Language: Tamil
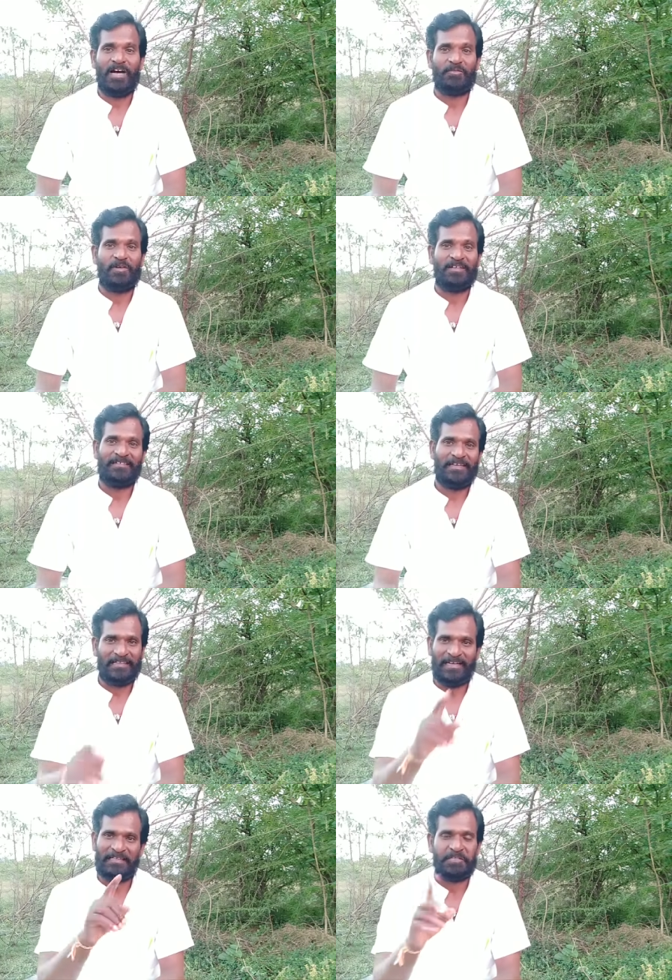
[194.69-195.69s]
வாங்குவாங்க
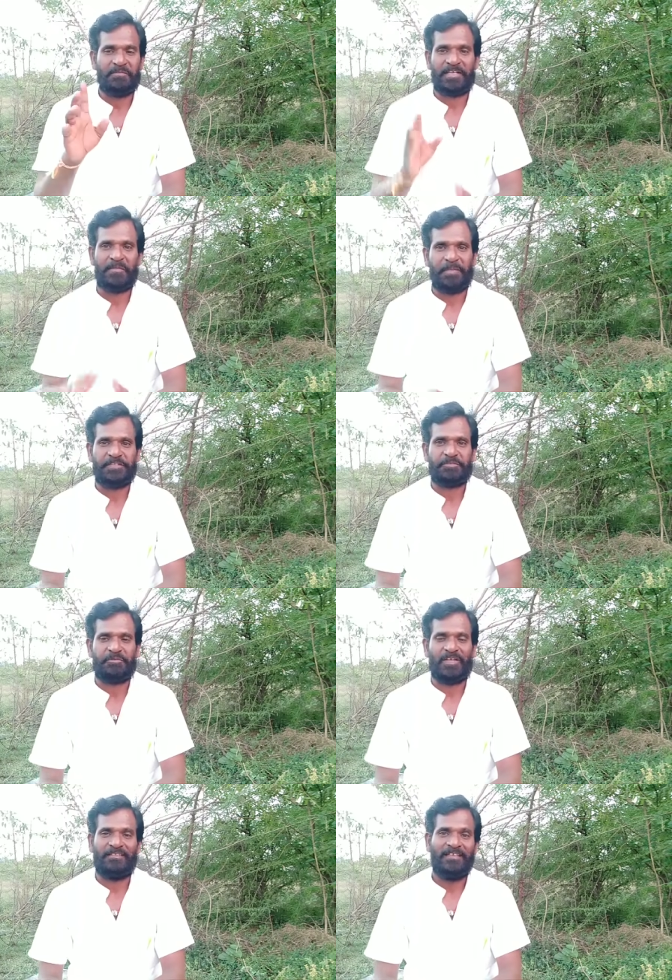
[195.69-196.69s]
அதனால எதிர்மறையா
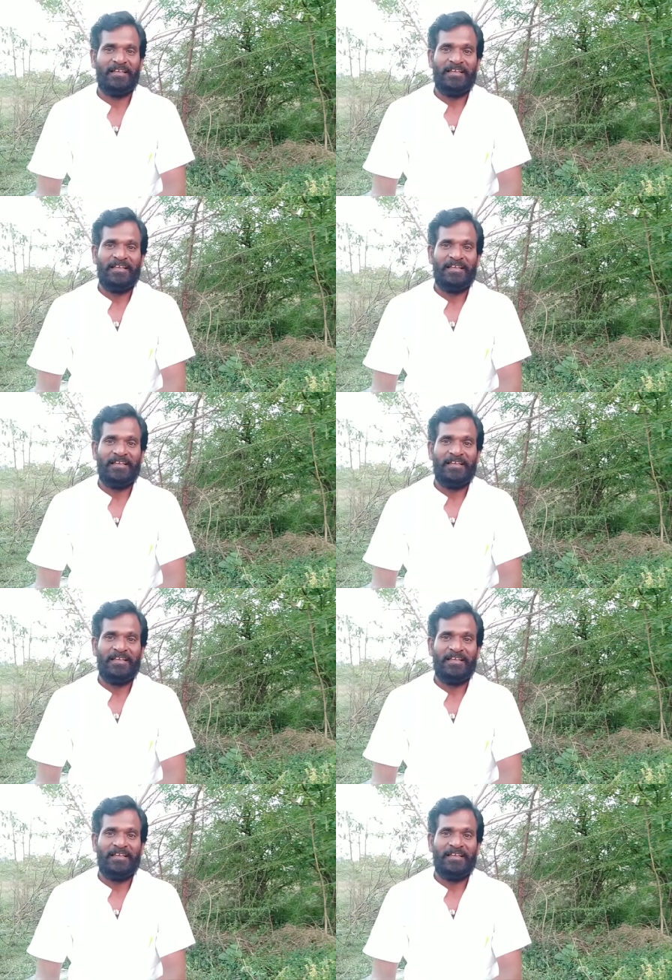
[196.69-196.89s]
பேசக்கூடாது